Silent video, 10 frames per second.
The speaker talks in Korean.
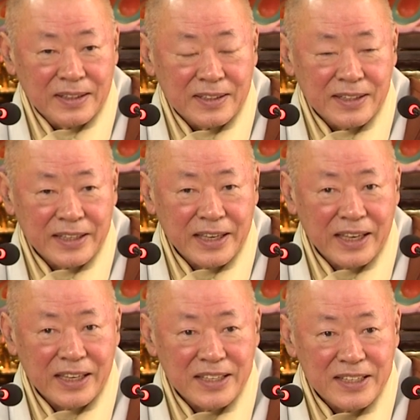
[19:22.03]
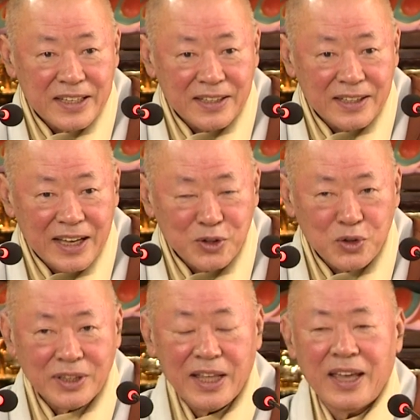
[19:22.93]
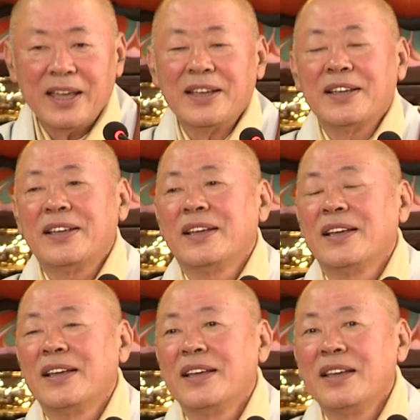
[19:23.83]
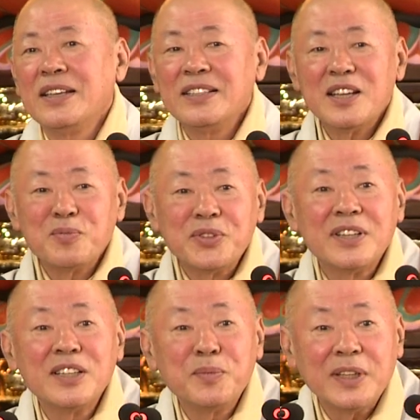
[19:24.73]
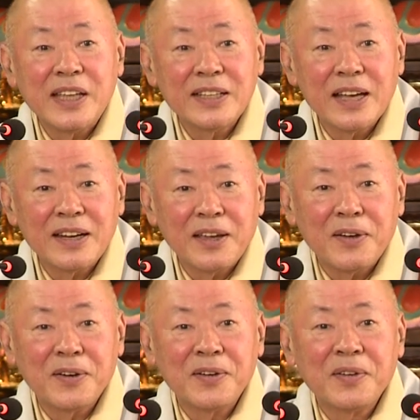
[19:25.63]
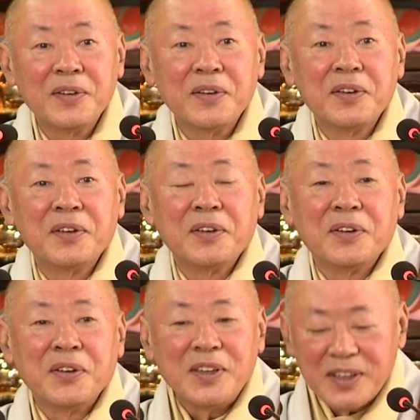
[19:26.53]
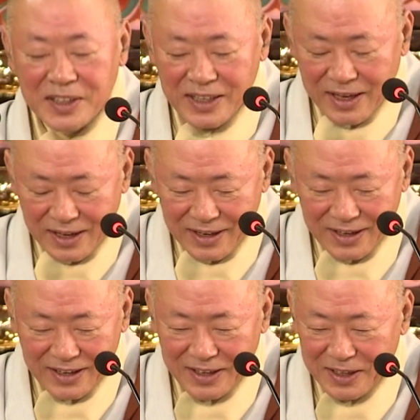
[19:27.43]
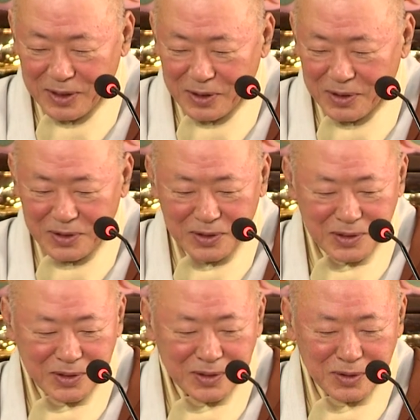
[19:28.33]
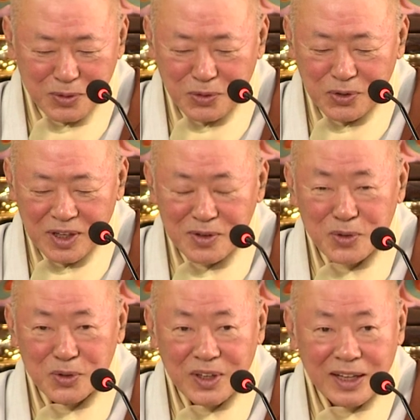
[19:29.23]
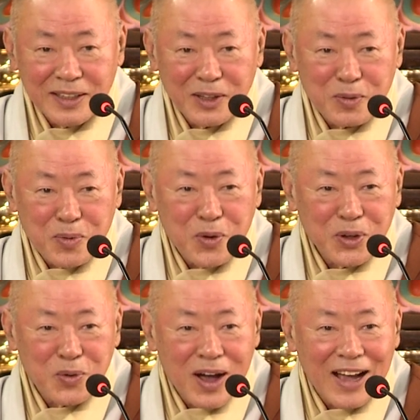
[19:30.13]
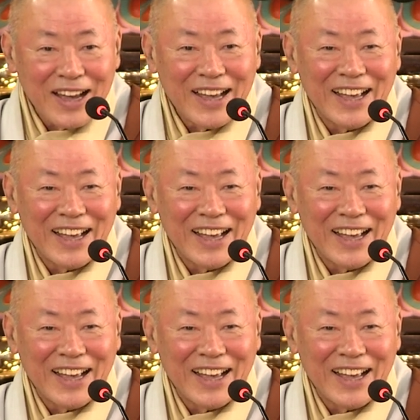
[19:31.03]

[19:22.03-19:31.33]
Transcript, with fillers: 그렇게 인정을 해줄 때 이제는 부처님이 되잖아요. 여기에 그 구경꾼들한테도 복이 와.